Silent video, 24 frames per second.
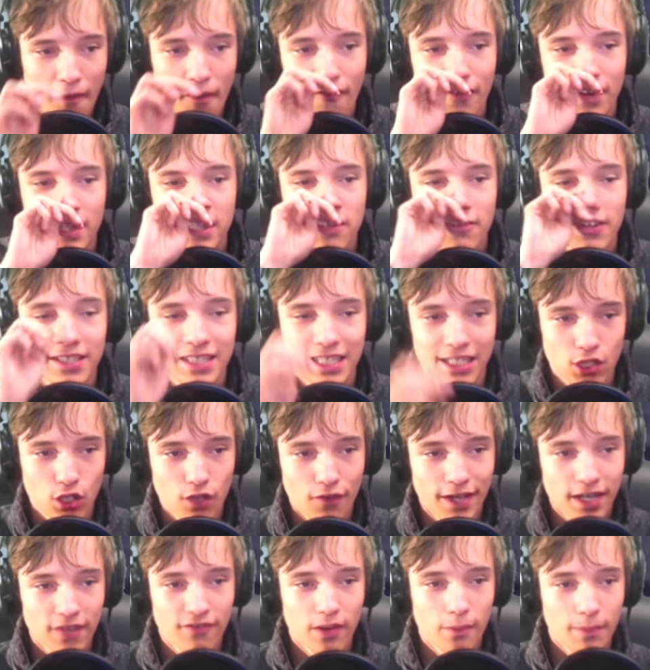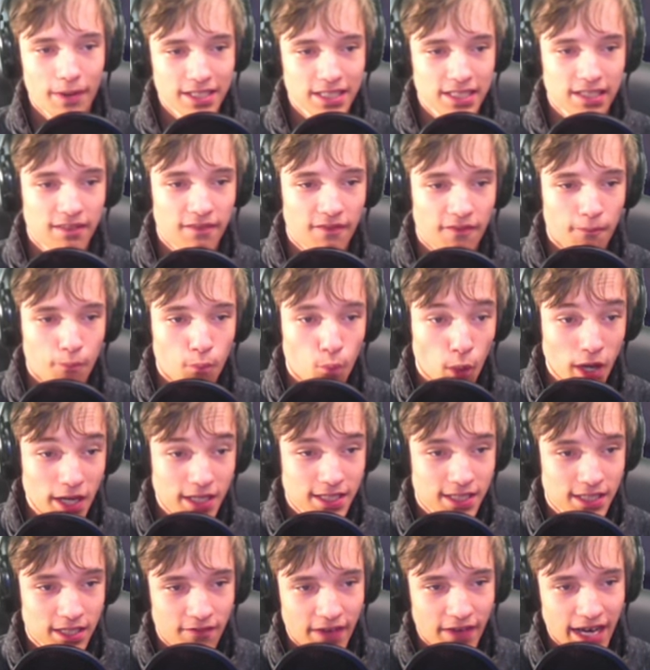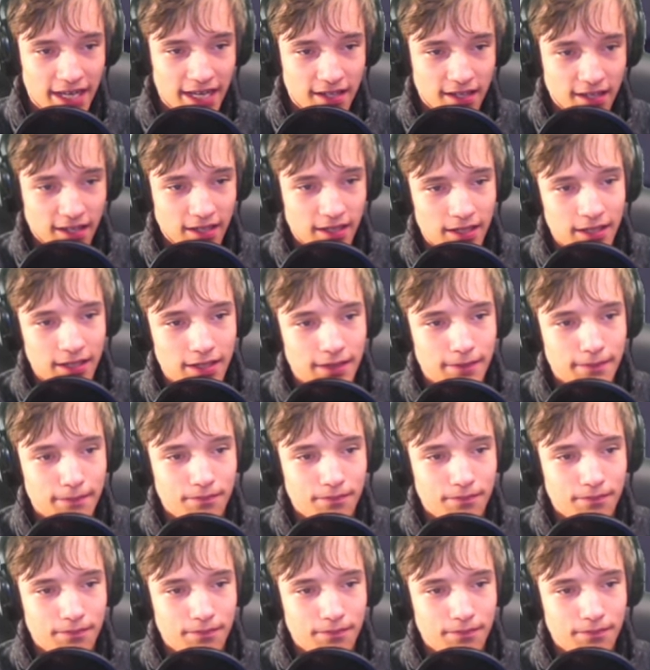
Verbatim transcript: aber weil ich Qualität noch weiter verbessern müsste, werde,